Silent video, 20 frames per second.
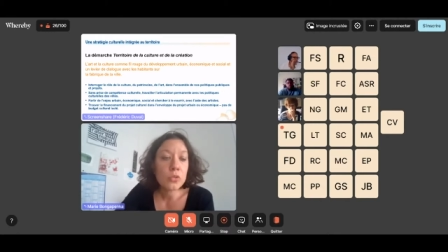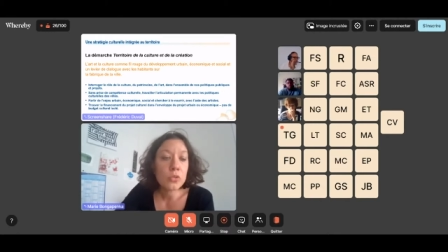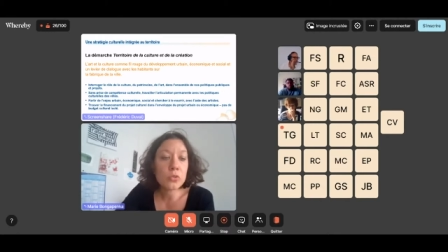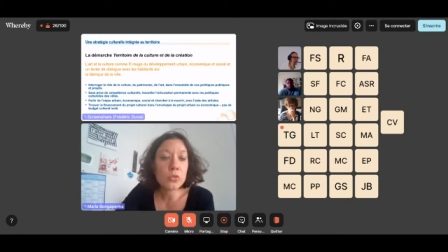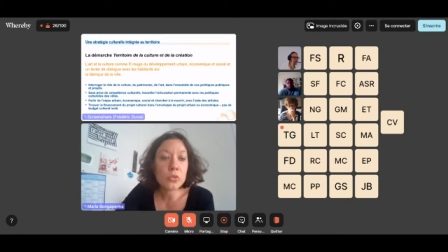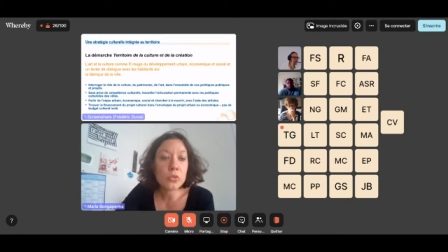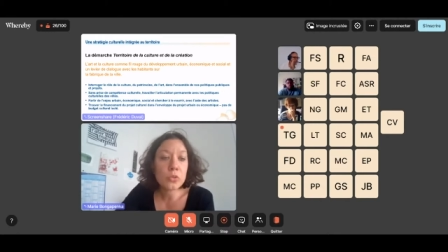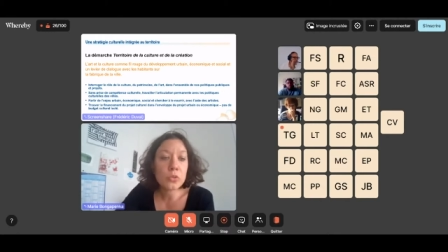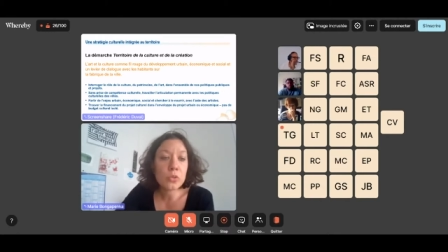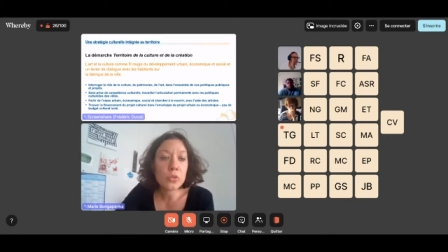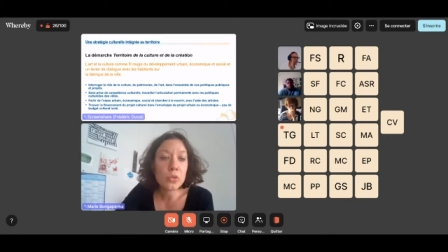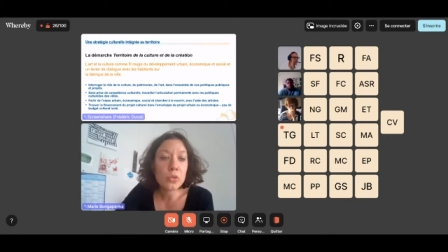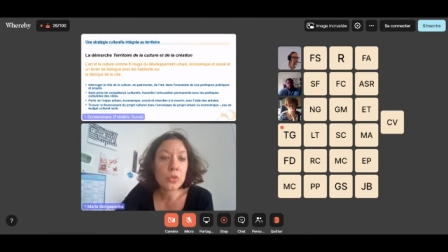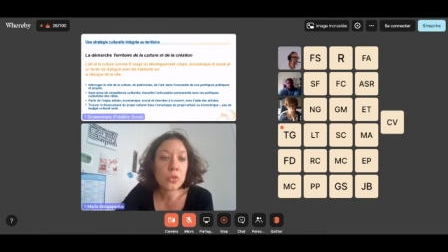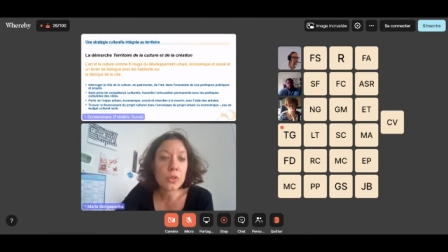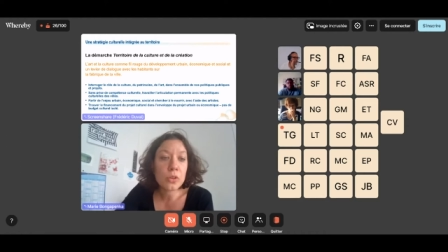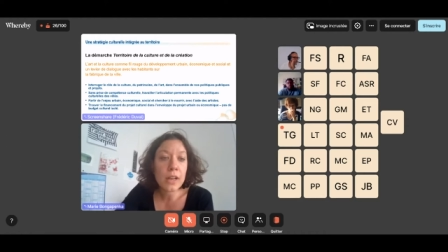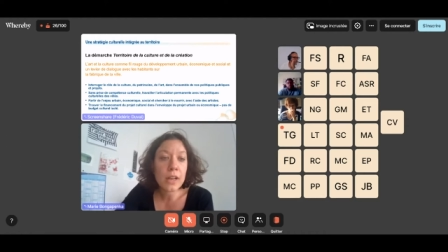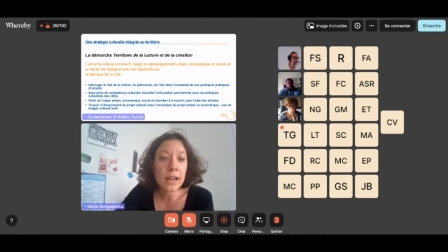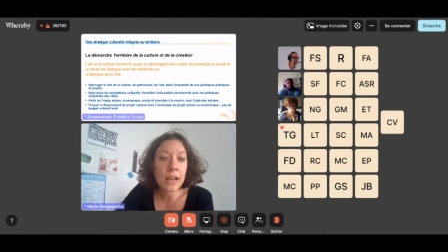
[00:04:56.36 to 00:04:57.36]
Donc,
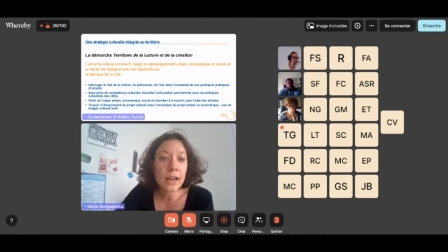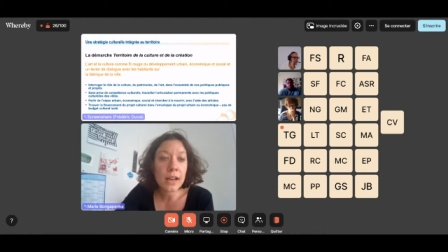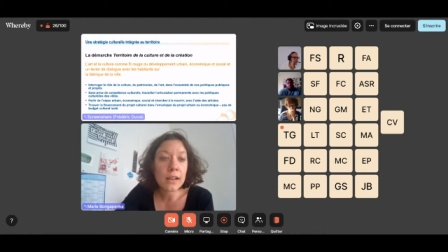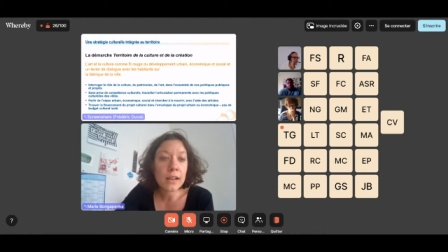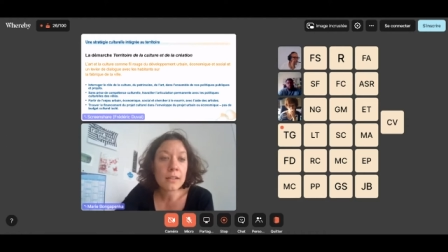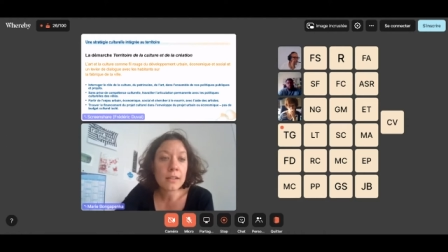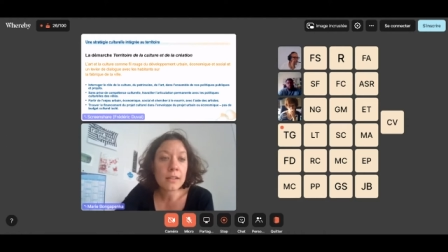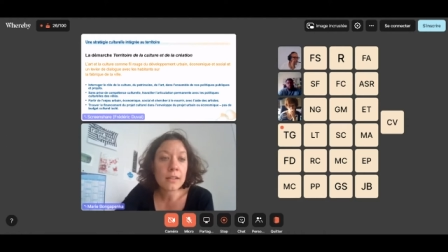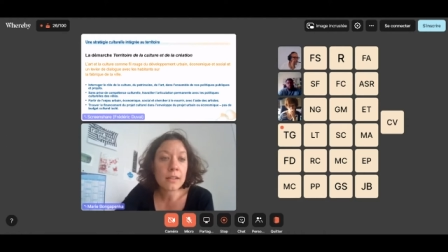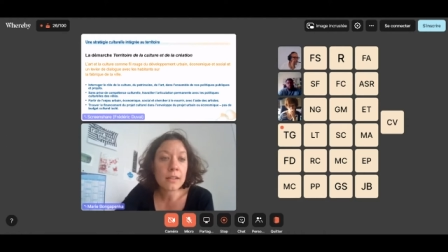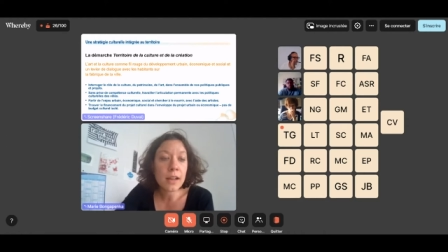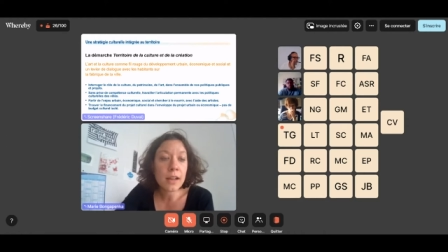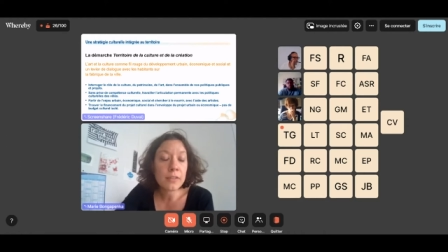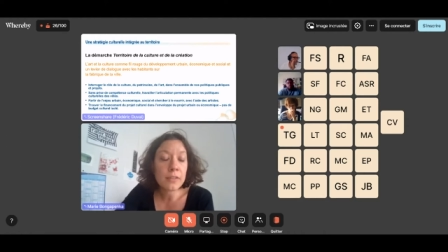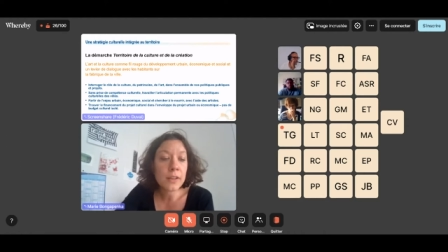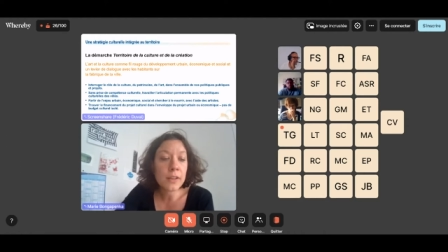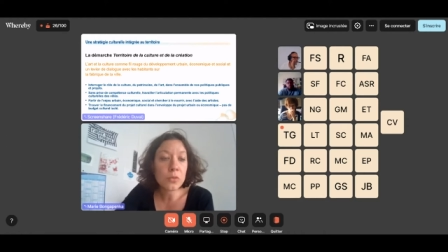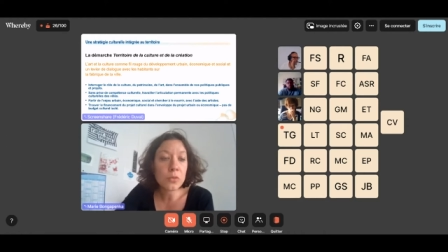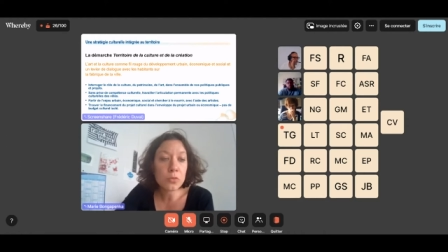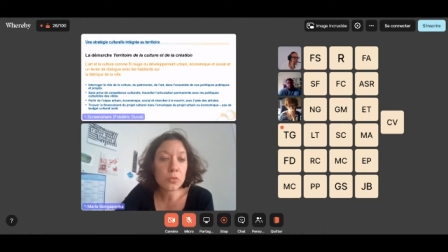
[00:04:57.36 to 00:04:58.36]
la,
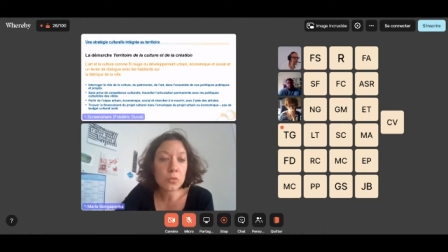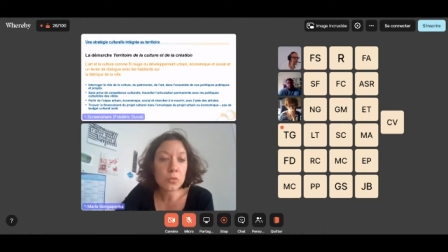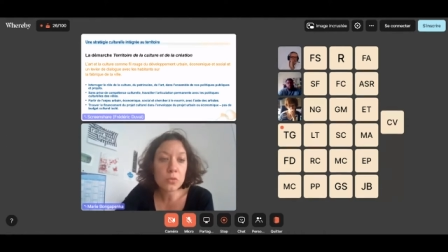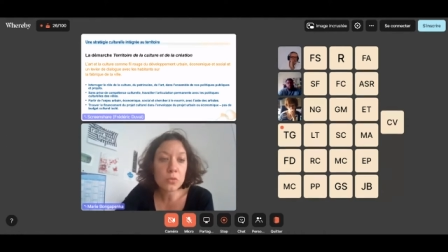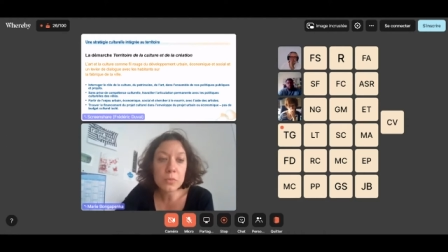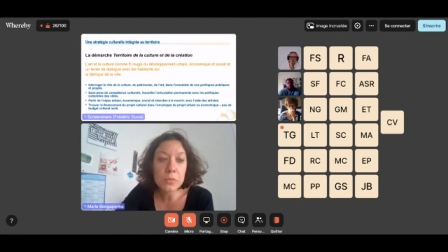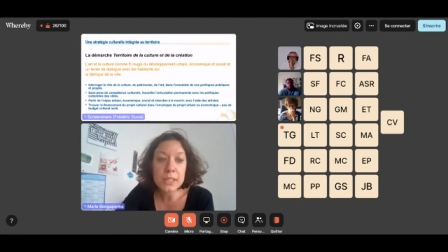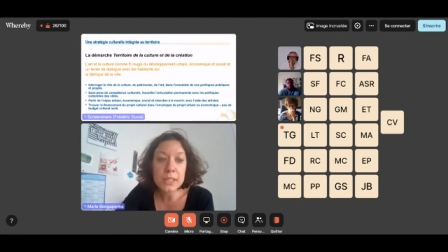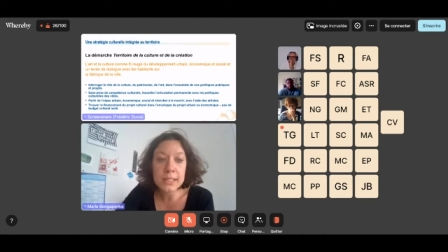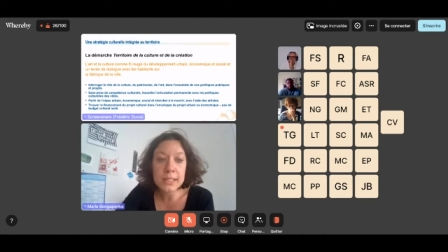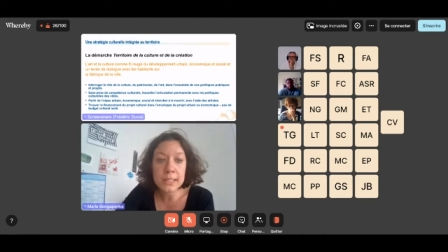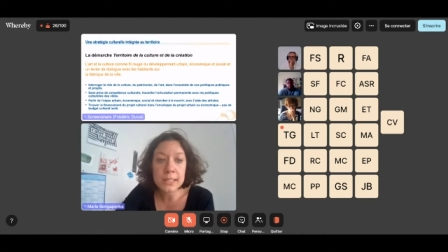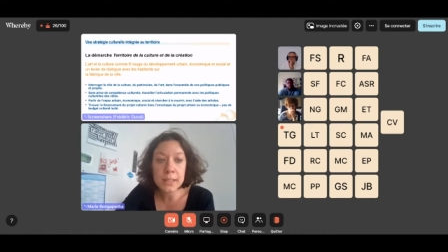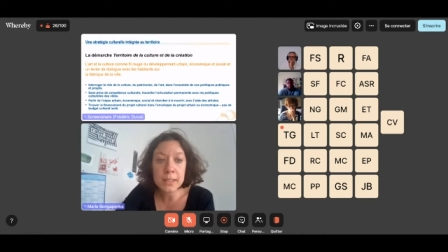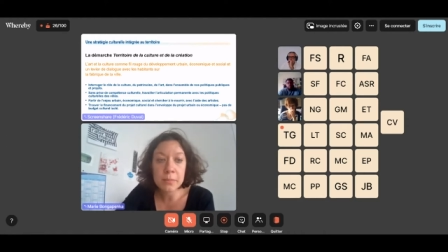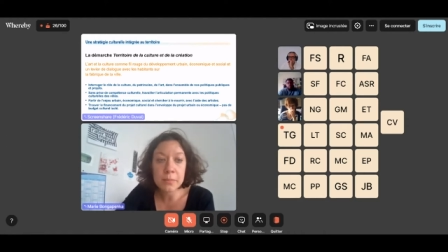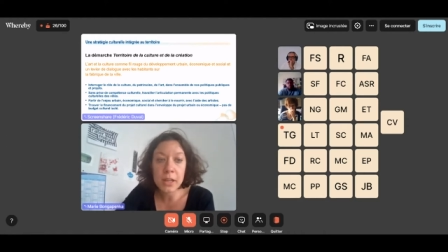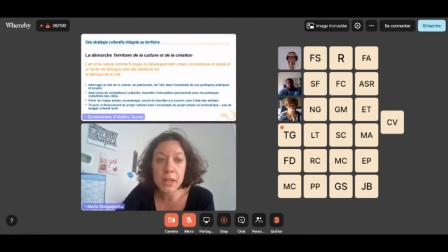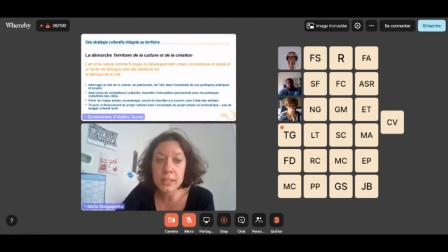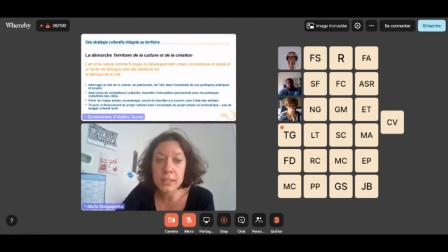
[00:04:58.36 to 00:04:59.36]
façon dont on mène cette
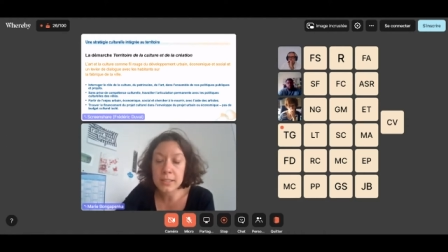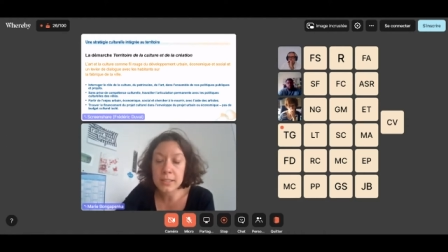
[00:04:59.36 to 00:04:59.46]
démarche,